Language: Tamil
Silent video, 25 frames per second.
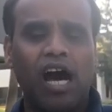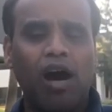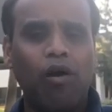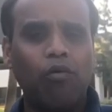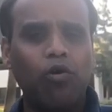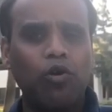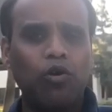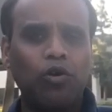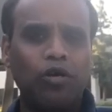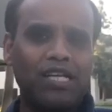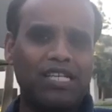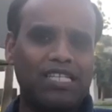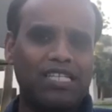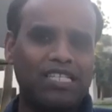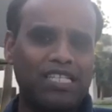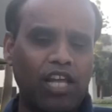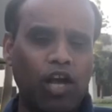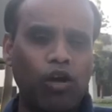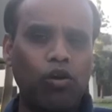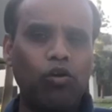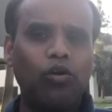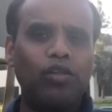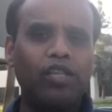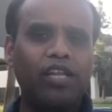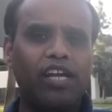அவளுடைய
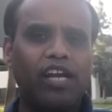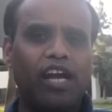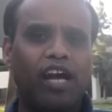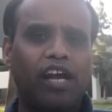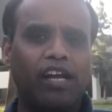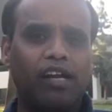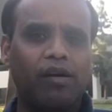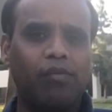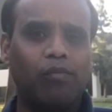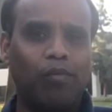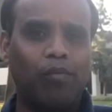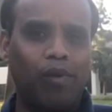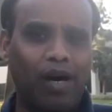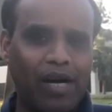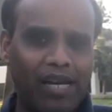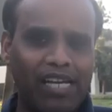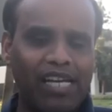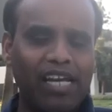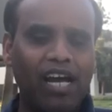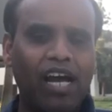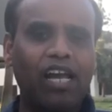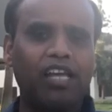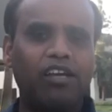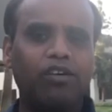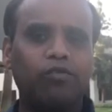சகோதரியான
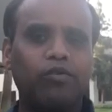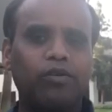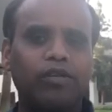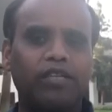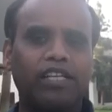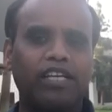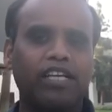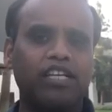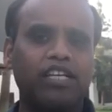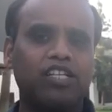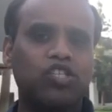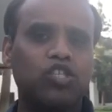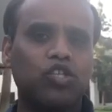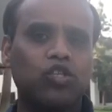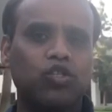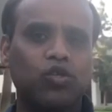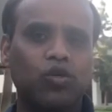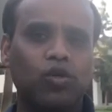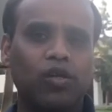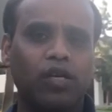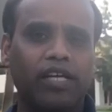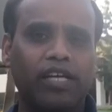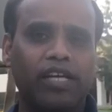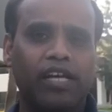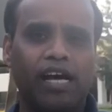மரியாதை குறித்து இயேசு
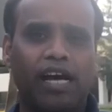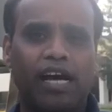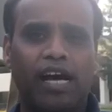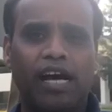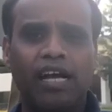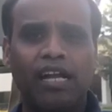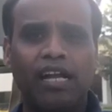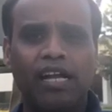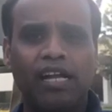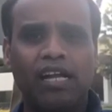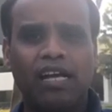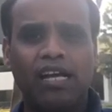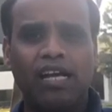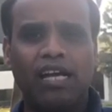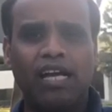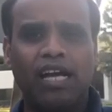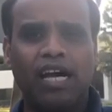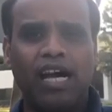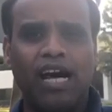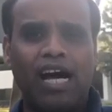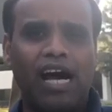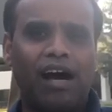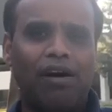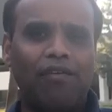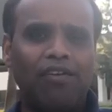சொல்லுகிறார்
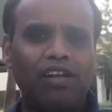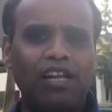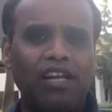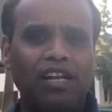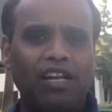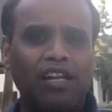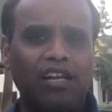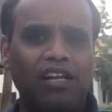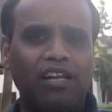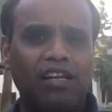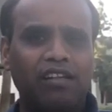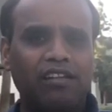அவள்